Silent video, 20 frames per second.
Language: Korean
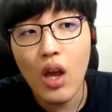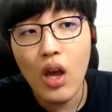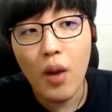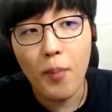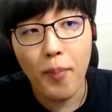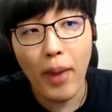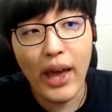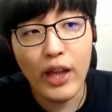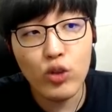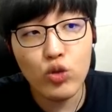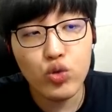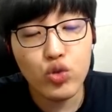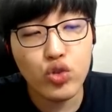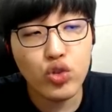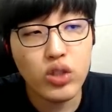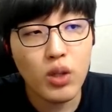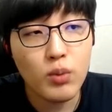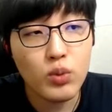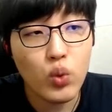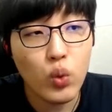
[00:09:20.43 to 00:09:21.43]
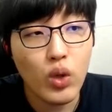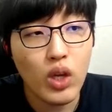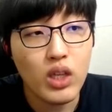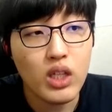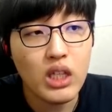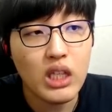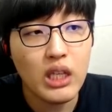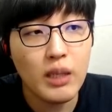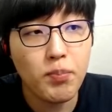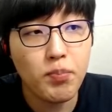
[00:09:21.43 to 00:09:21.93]
매주 추첨을 통해
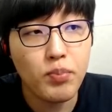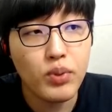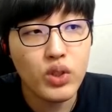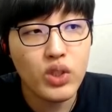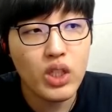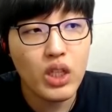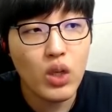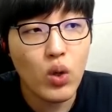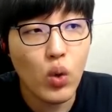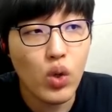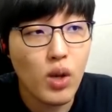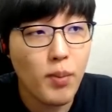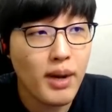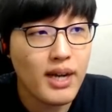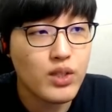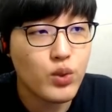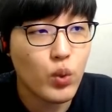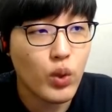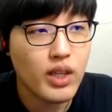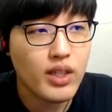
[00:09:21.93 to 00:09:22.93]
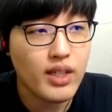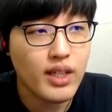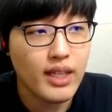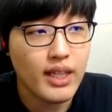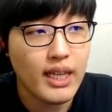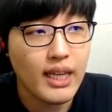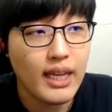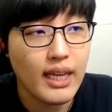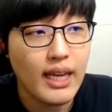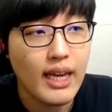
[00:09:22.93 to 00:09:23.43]
기프티콘을
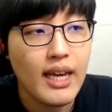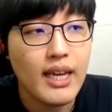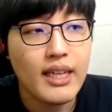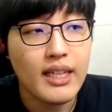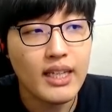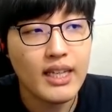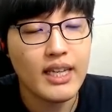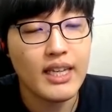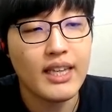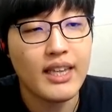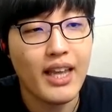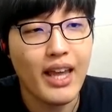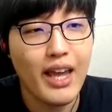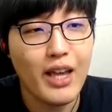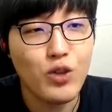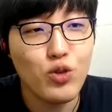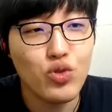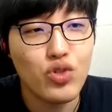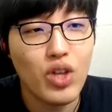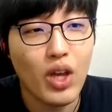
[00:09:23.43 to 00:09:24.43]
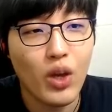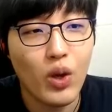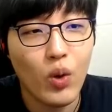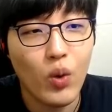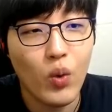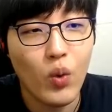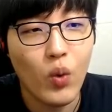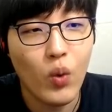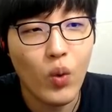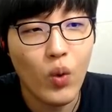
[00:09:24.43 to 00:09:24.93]
발송해드리니
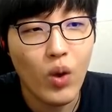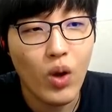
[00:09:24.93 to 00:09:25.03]
기대해주세요.